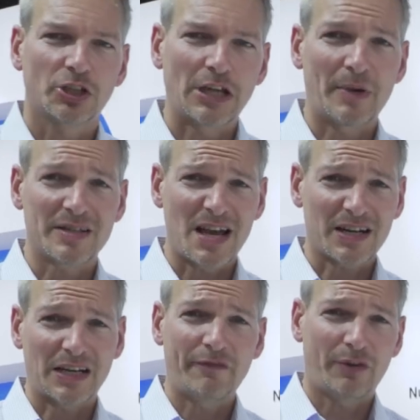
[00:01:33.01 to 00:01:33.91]
sondern man
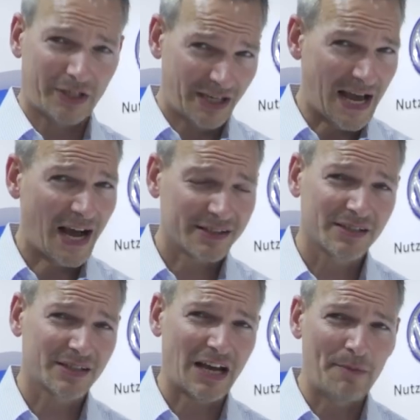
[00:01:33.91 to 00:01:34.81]
sagt einfach, okay,
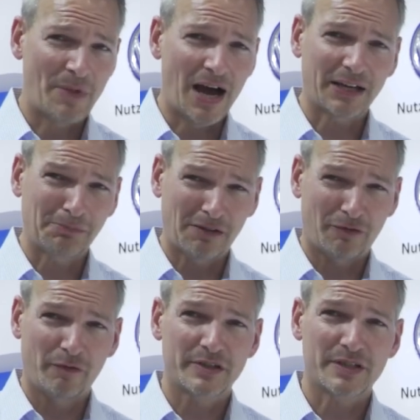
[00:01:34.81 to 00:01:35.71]
80 km/h, dabei wollen wir